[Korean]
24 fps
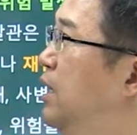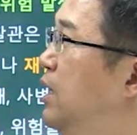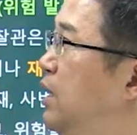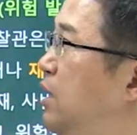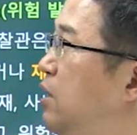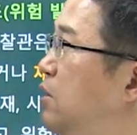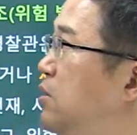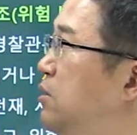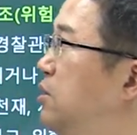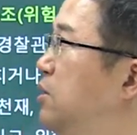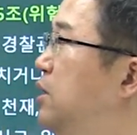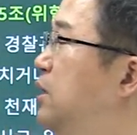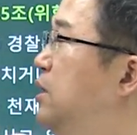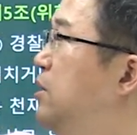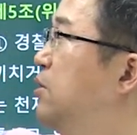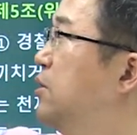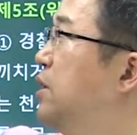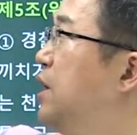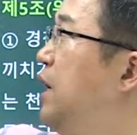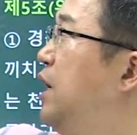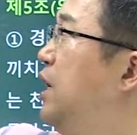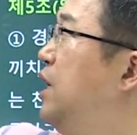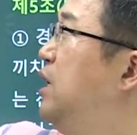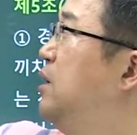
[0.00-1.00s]
이런,
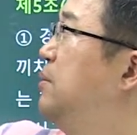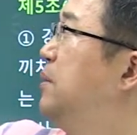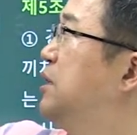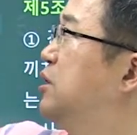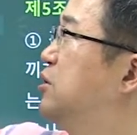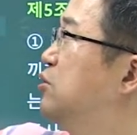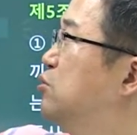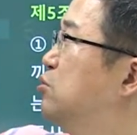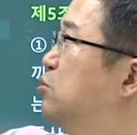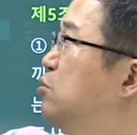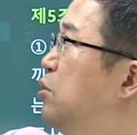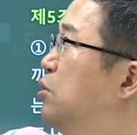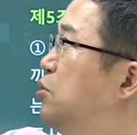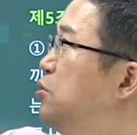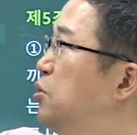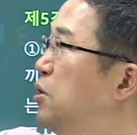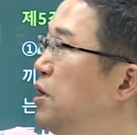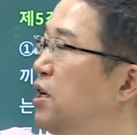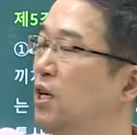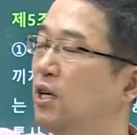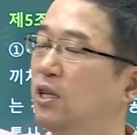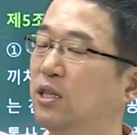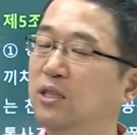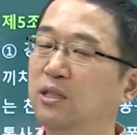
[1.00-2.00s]
이렇게 일반적
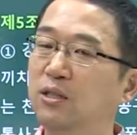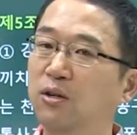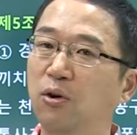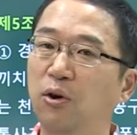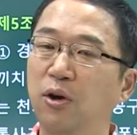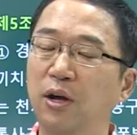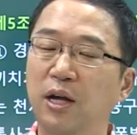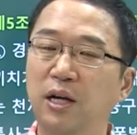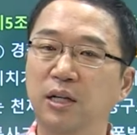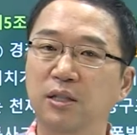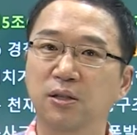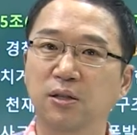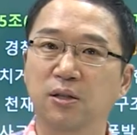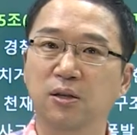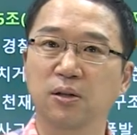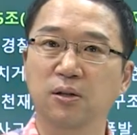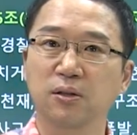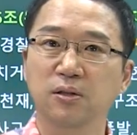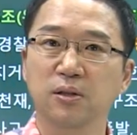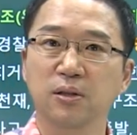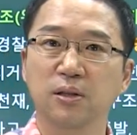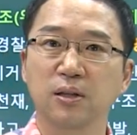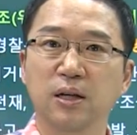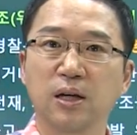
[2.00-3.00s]
수권조항에
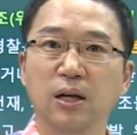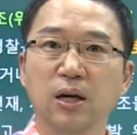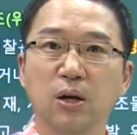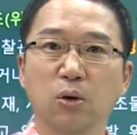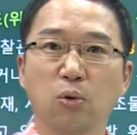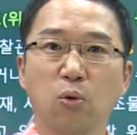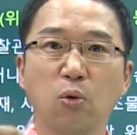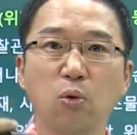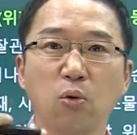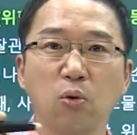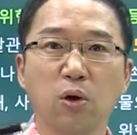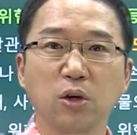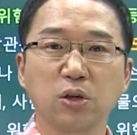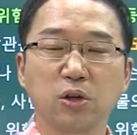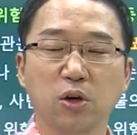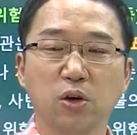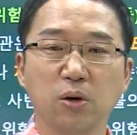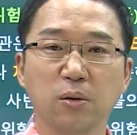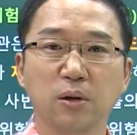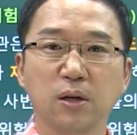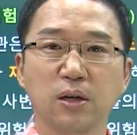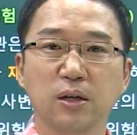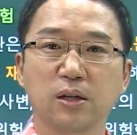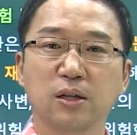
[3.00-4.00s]
근거해서
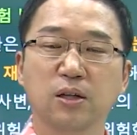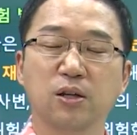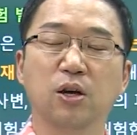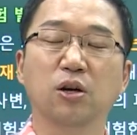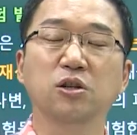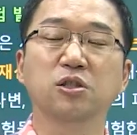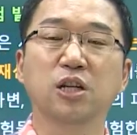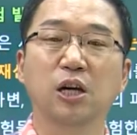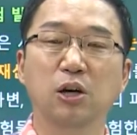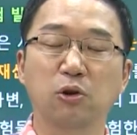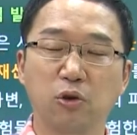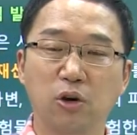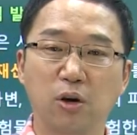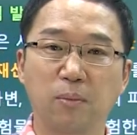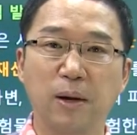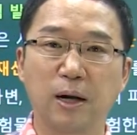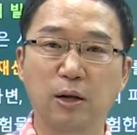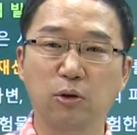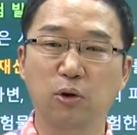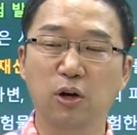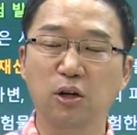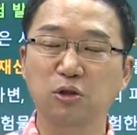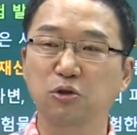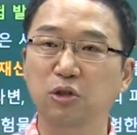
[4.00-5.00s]
공권력을 경찰권을
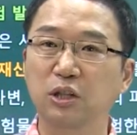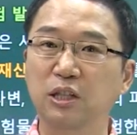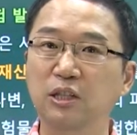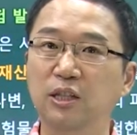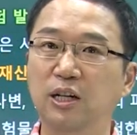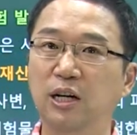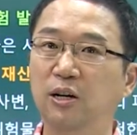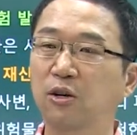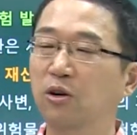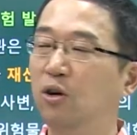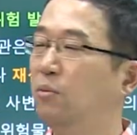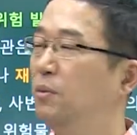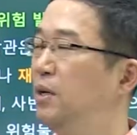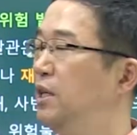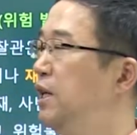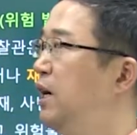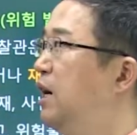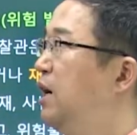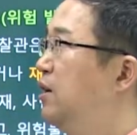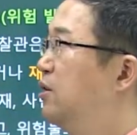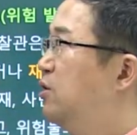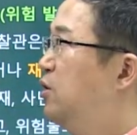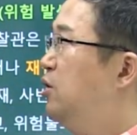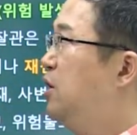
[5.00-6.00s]
발동할 수 있냐는
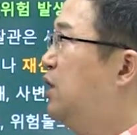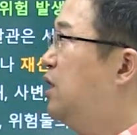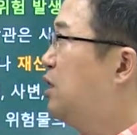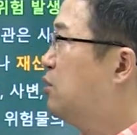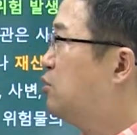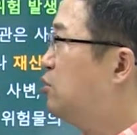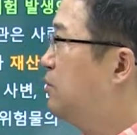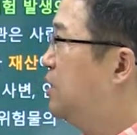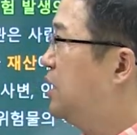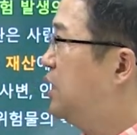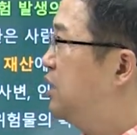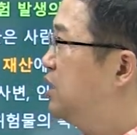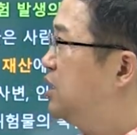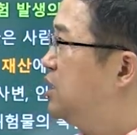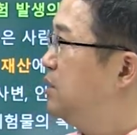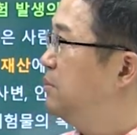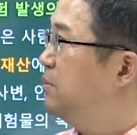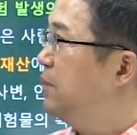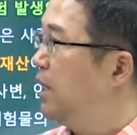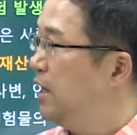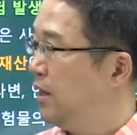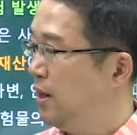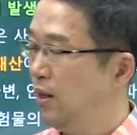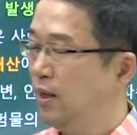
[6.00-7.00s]
겁니다. 견해 다툼은
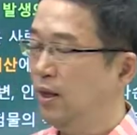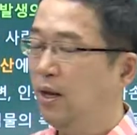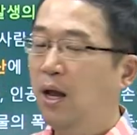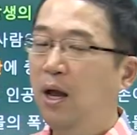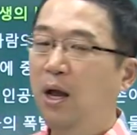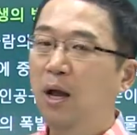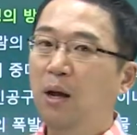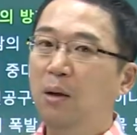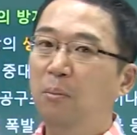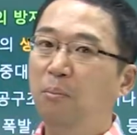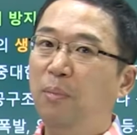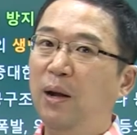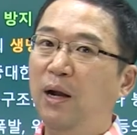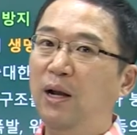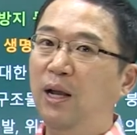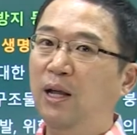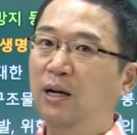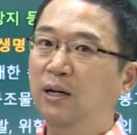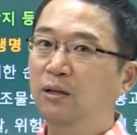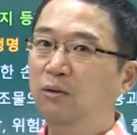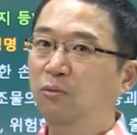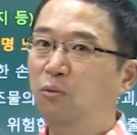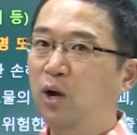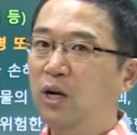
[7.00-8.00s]
있지만
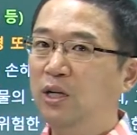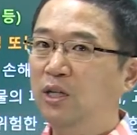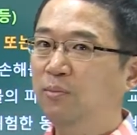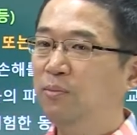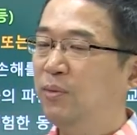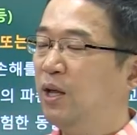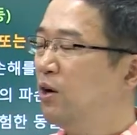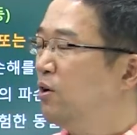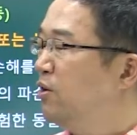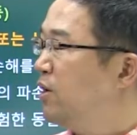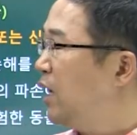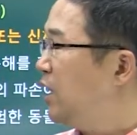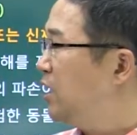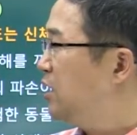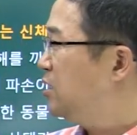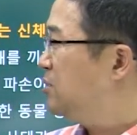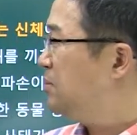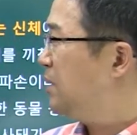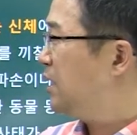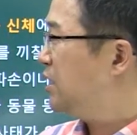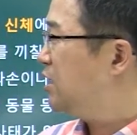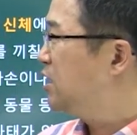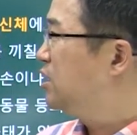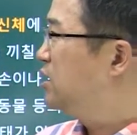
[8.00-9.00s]
판례는 확립된 건 아니지만